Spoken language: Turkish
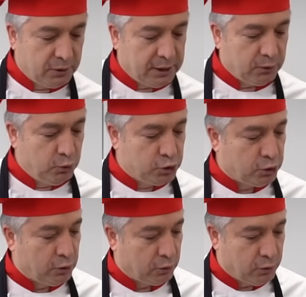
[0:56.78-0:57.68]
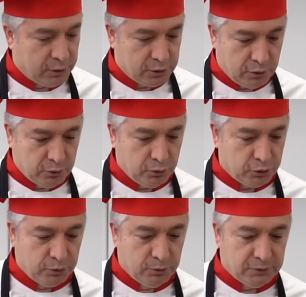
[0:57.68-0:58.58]
olarak 3 kilo kornişon
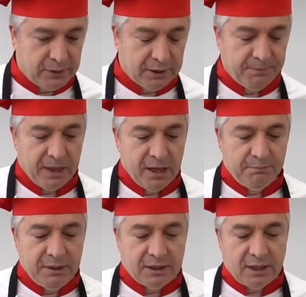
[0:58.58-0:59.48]
turşumuz var. Bir